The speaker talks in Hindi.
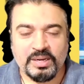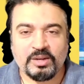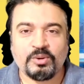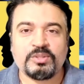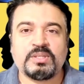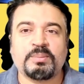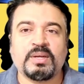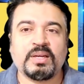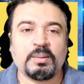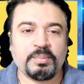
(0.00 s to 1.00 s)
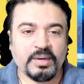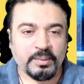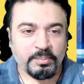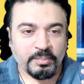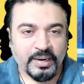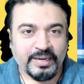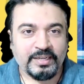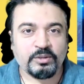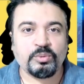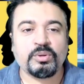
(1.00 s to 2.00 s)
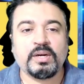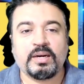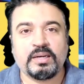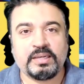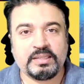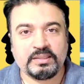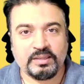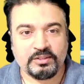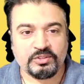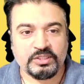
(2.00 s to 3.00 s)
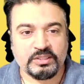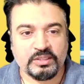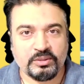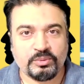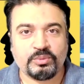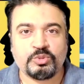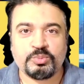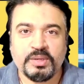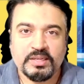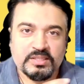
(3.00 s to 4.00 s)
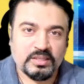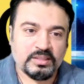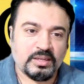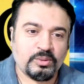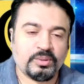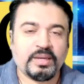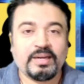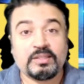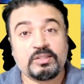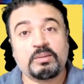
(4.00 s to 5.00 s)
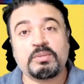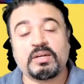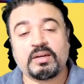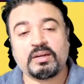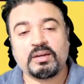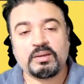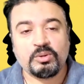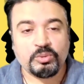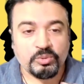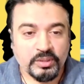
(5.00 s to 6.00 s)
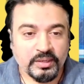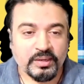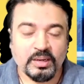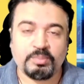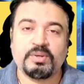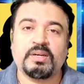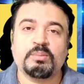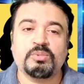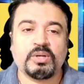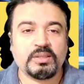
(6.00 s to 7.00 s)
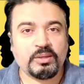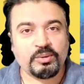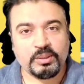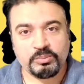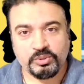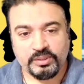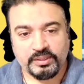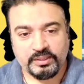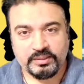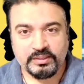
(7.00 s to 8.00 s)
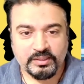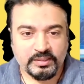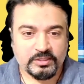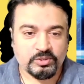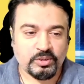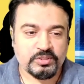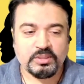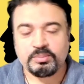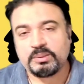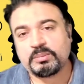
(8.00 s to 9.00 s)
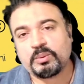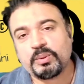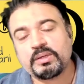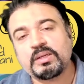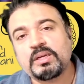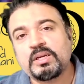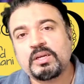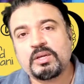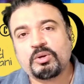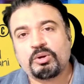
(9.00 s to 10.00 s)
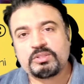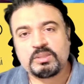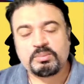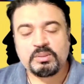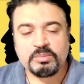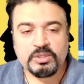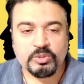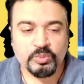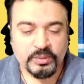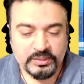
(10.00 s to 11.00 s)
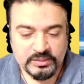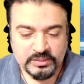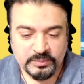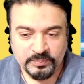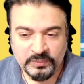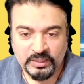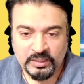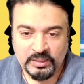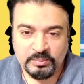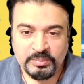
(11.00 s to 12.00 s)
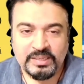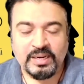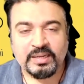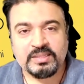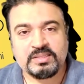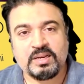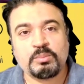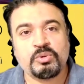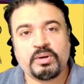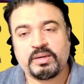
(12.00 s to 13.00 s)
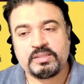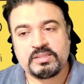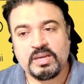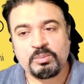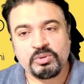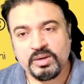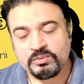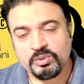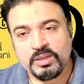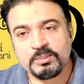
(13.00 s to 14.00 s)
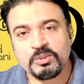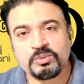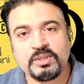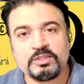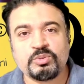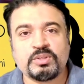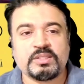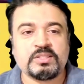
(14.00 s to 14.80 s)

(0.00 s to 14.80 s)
पहला कॉन्सेप्ट है कि अपने माइंड को गार्डन की तरह ट्रीट करो उसमें अच्छा डालोगे अच्छा बाहर आएगा लोगों के रे अपने रे बुरा डालोगे बुरा आएगा ठीक है दैट्स कॉन्सेप्ट नंबर वन कॉन्सेप्ट नंबर टू इज बी लाइक ए सामोराय सामोरा वो आदमी होता है जो